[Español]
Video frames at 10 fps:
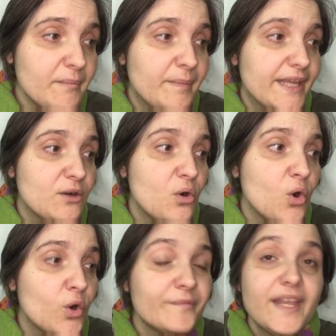
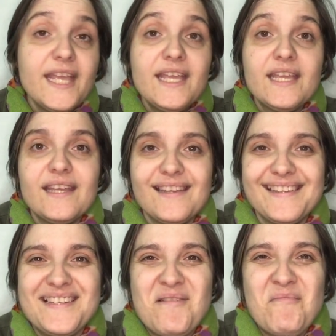Pero,
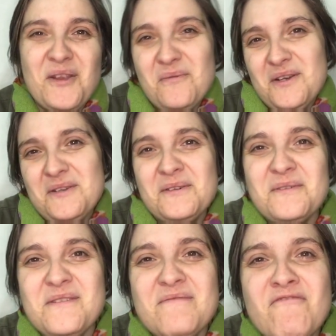eh, pero bueno,
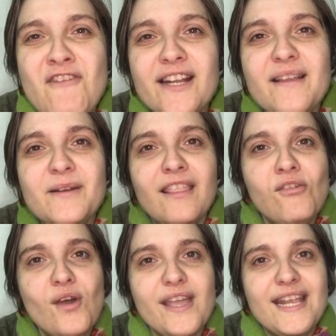un fuerte
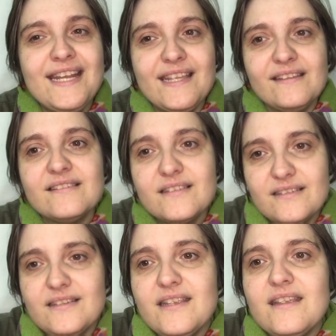abrazo a Eli.
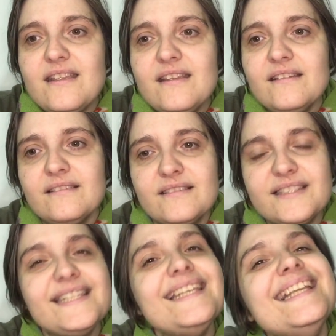Sí,
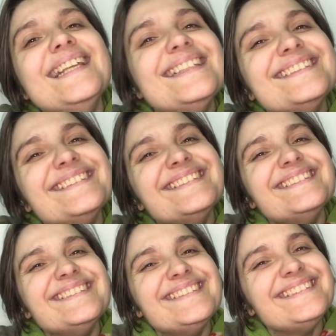sí.
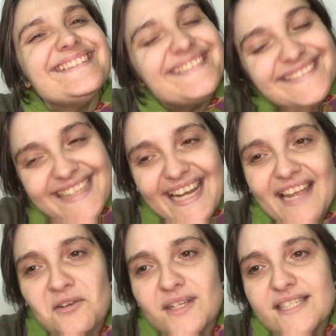
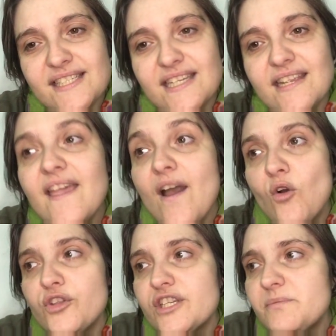Claro que sí.
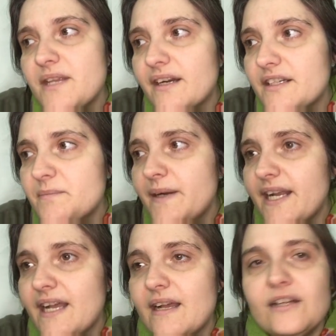Hoy es viernes
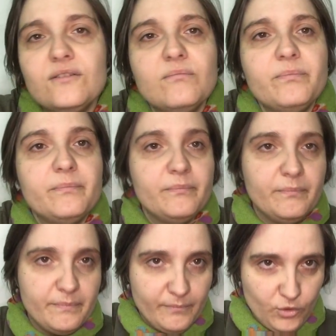para...
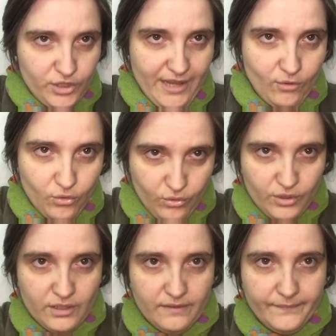O sea,
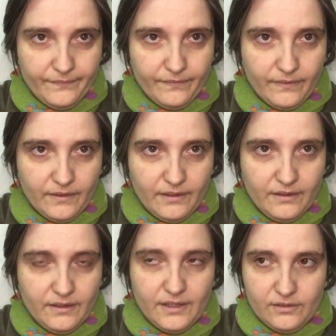hoy,
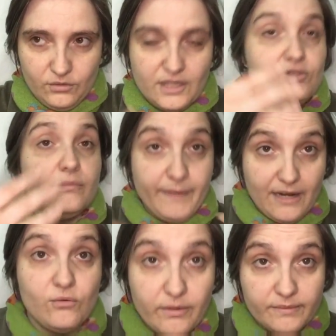es, para
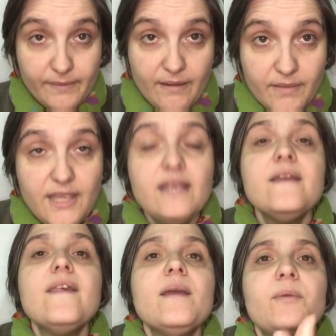el jueves para mí,
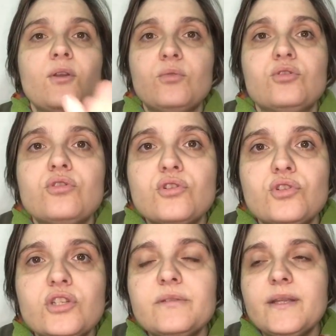pero vosotros lo
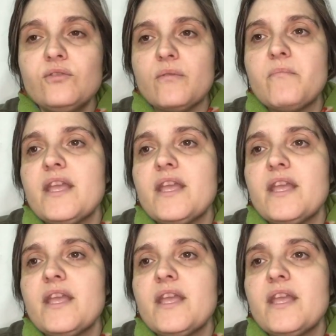estáis viendo en